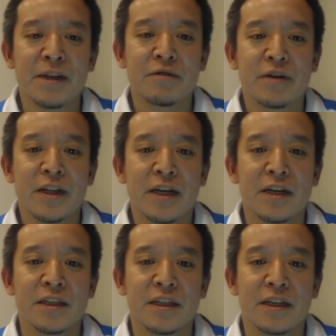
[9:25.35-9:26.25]
まあそれに
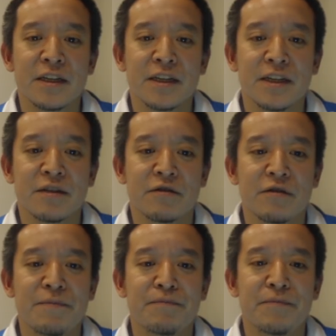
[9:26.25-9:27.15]
関してですねその
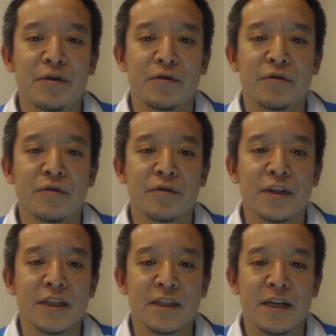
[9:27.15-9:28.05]
1票を
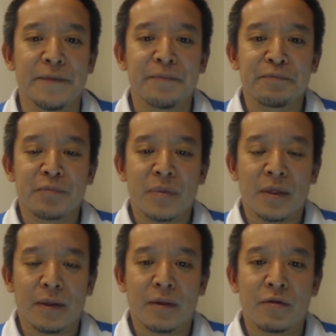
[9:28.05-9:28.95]
ですね
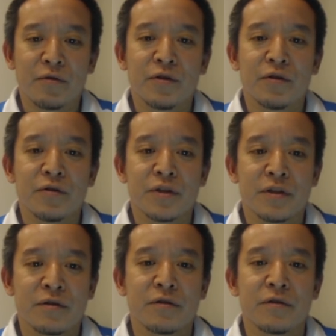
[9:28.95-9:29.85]
投票
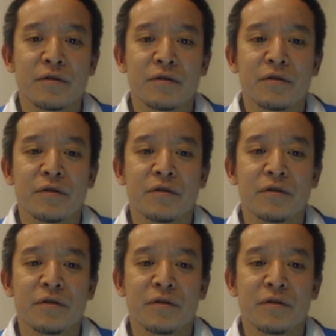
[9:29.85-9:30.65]
する